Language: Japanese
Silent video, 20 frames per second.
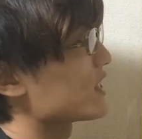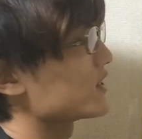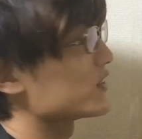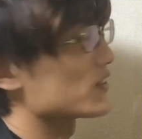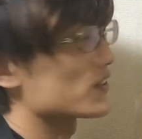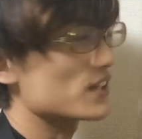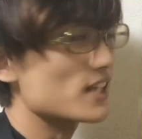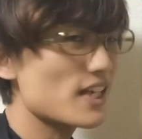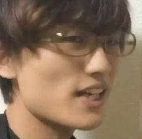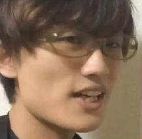える
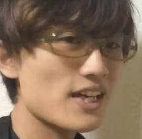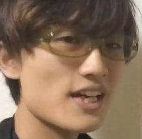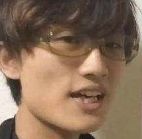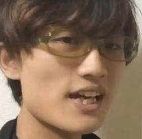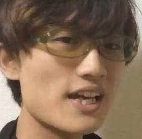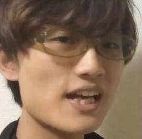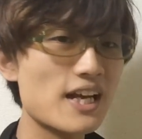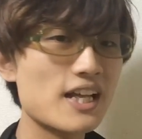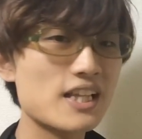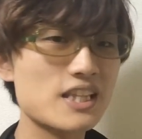ので
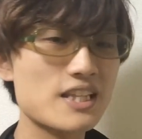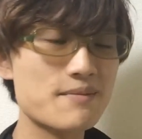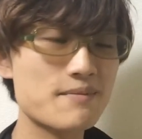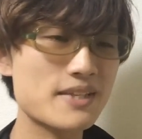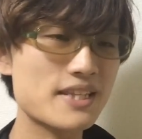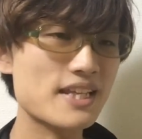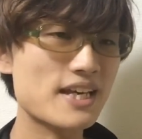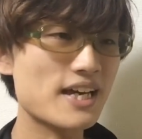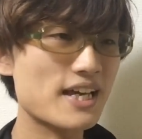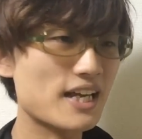選んで
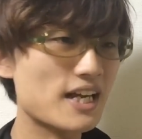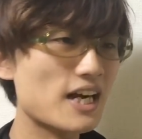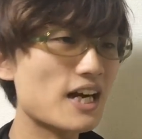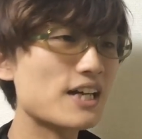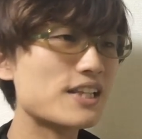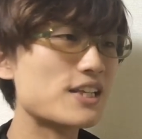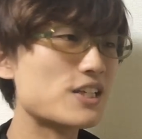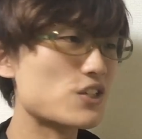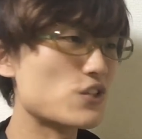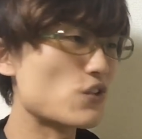みてはいか
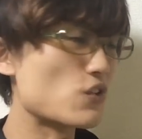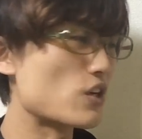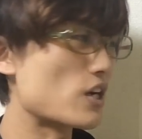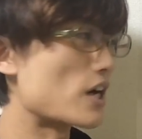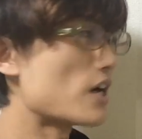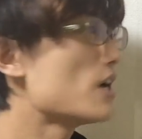がでしょう